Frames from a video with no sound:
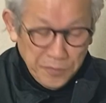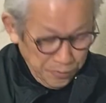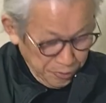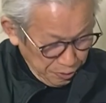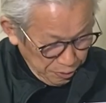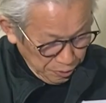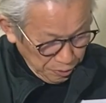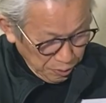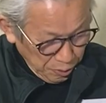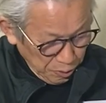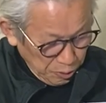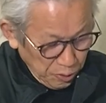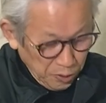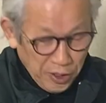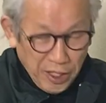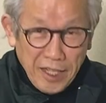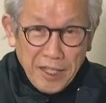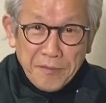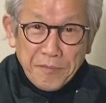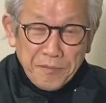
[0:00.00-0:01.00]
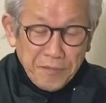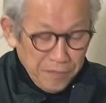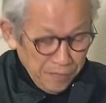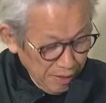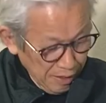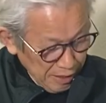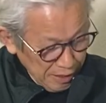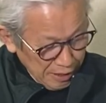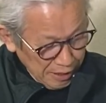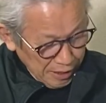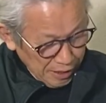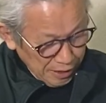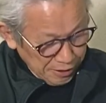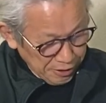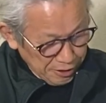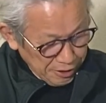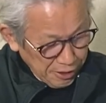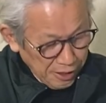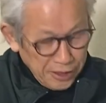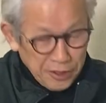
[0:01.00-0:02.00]
つくことで
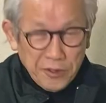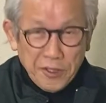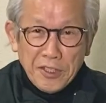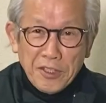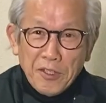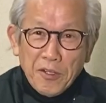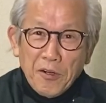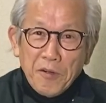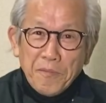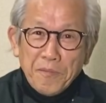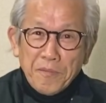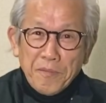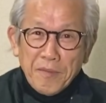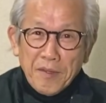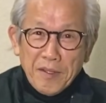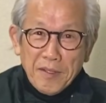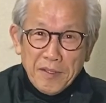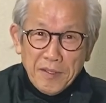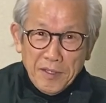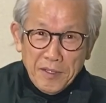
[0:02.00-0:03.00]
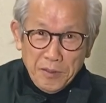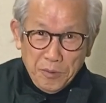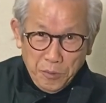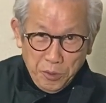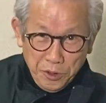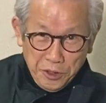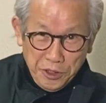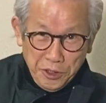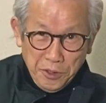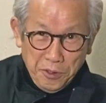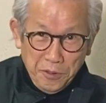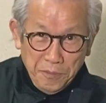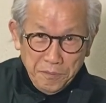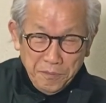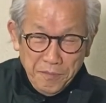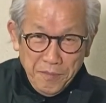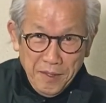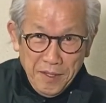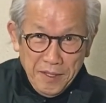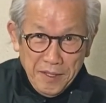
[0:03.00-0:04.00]
キャッチャー寄りの腰を
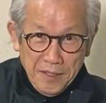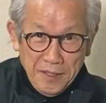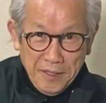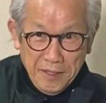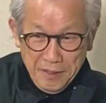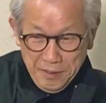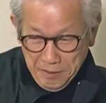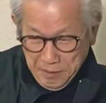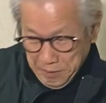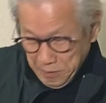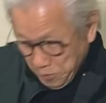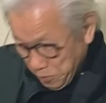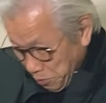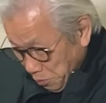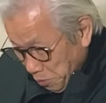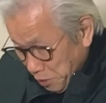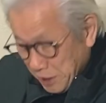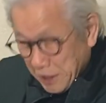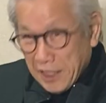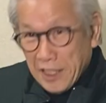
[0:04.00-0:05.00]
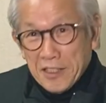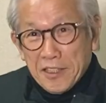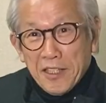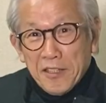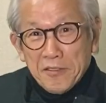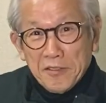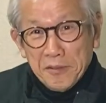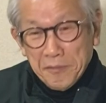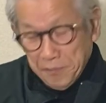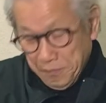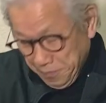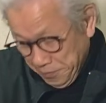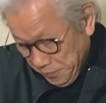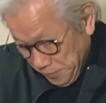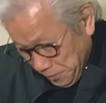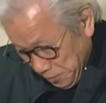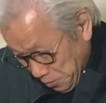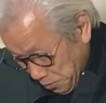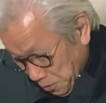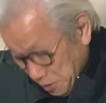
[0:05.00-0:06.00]
こう引かせる
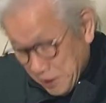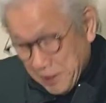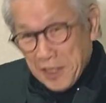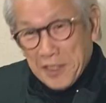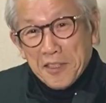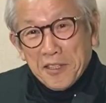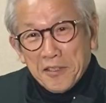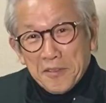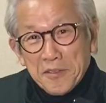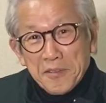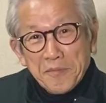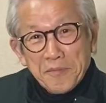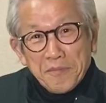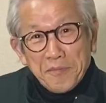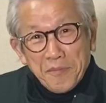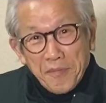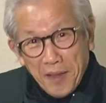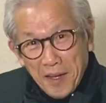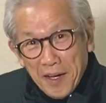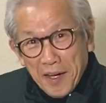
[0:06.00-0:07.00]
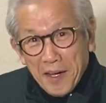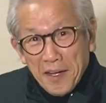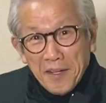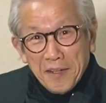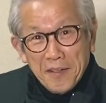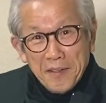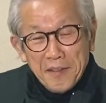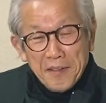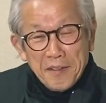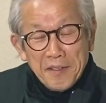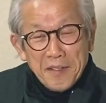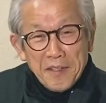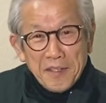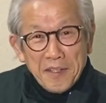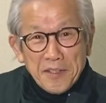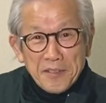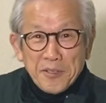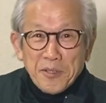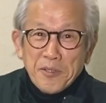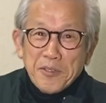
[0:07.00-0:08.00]
こう引かせる、はい、
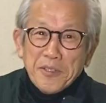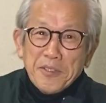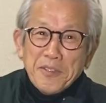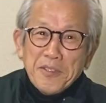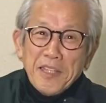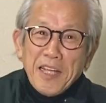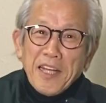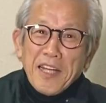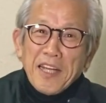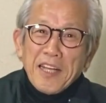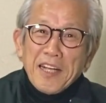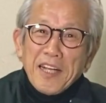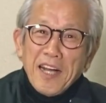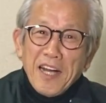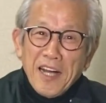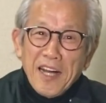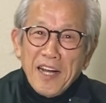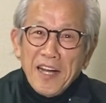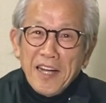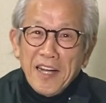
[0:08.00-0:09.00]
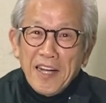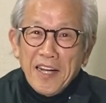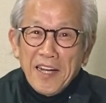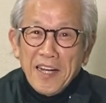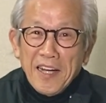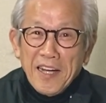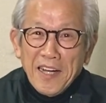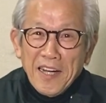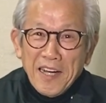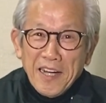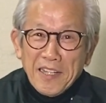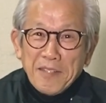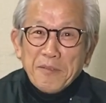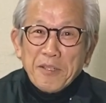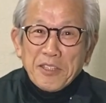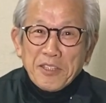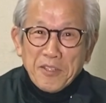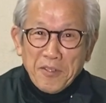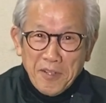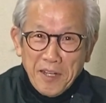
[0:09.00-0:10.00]
そういう狙いがあり
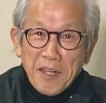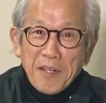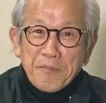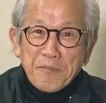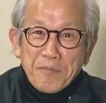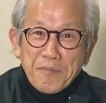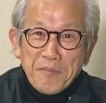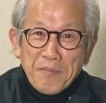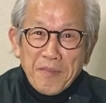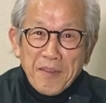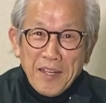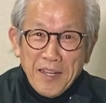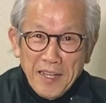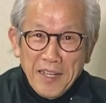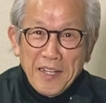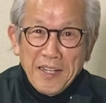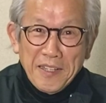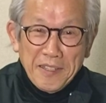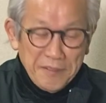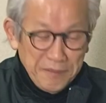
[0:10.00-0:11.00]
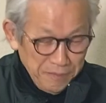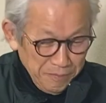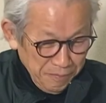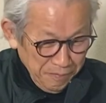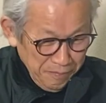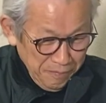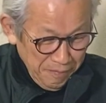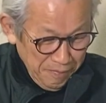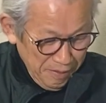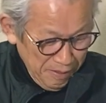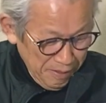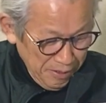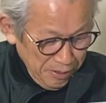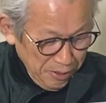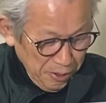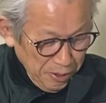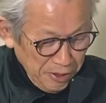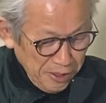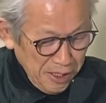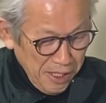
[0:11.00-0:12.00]
ますよね、はい、
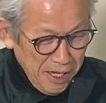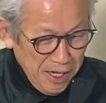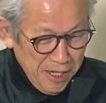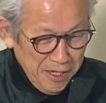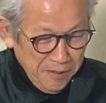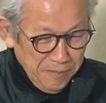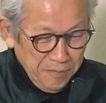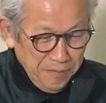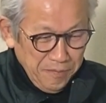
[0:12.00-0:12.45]
そして